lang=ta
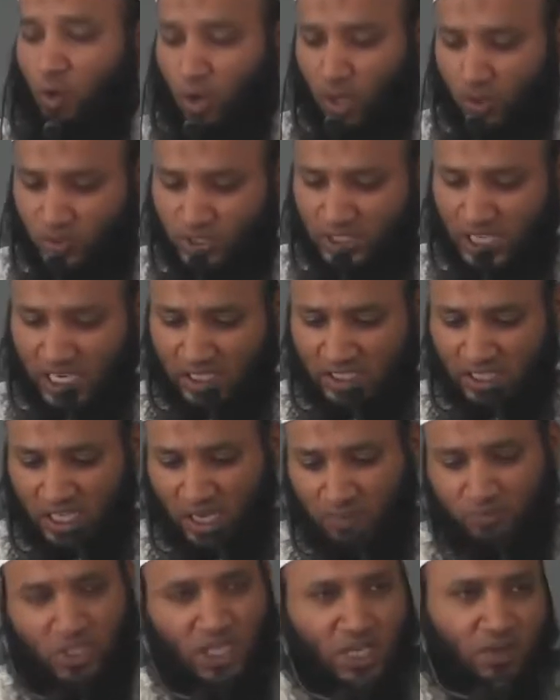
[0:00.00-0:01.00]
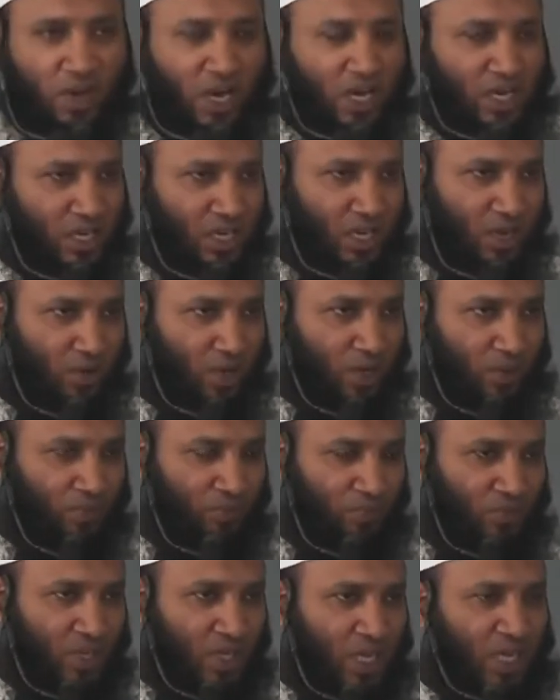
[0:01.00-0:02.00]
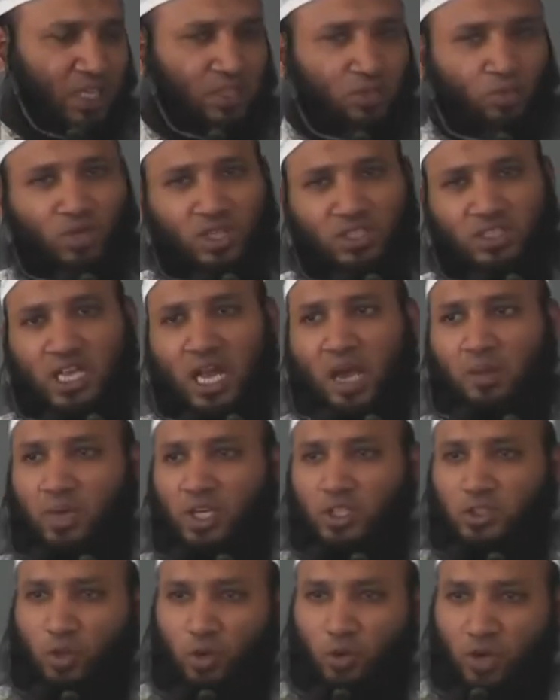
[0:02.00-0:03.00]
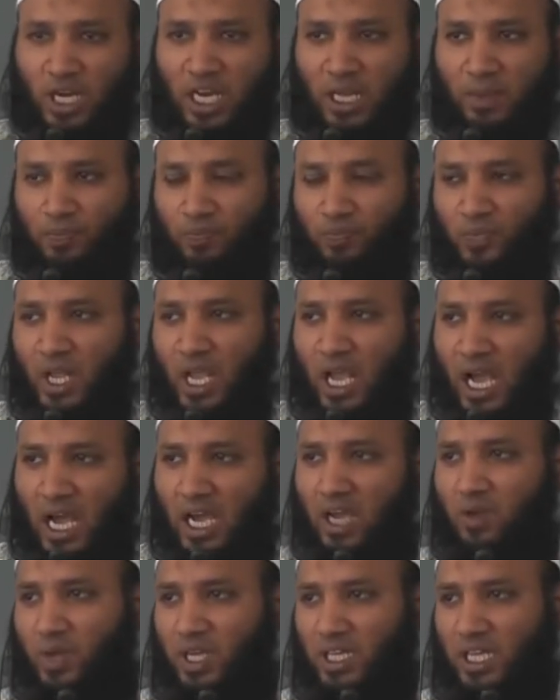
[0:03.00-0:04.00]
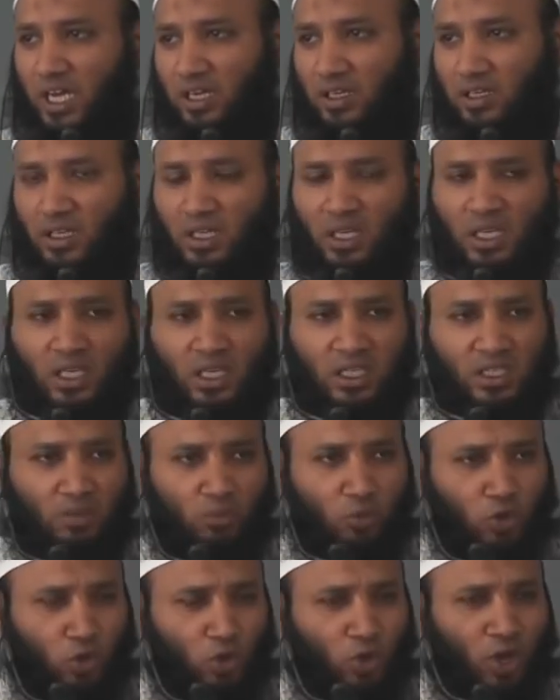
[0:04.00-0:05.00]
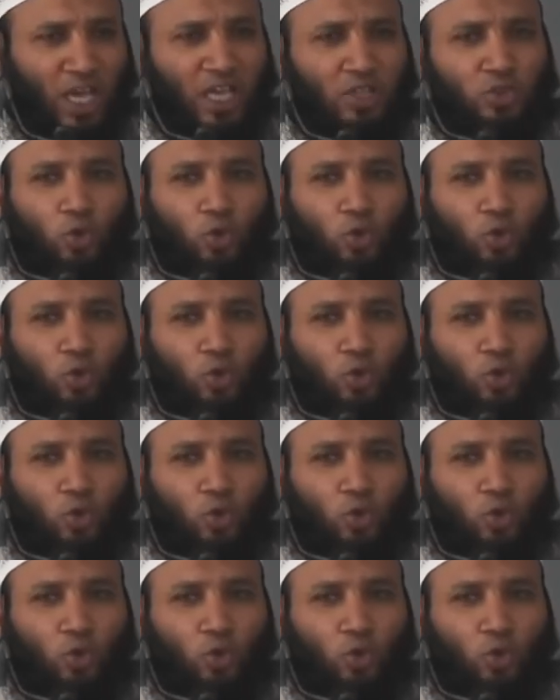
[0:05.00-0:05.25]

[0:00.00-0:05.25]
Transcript: ஒரு விஷயத்தில் நாம் தெளிவாக இருக்க வேண்டும் கண்டித்துக்குரிய இஸ்லாமிய சோர்களே ஆகவேதான் இந்த முன்னுரையை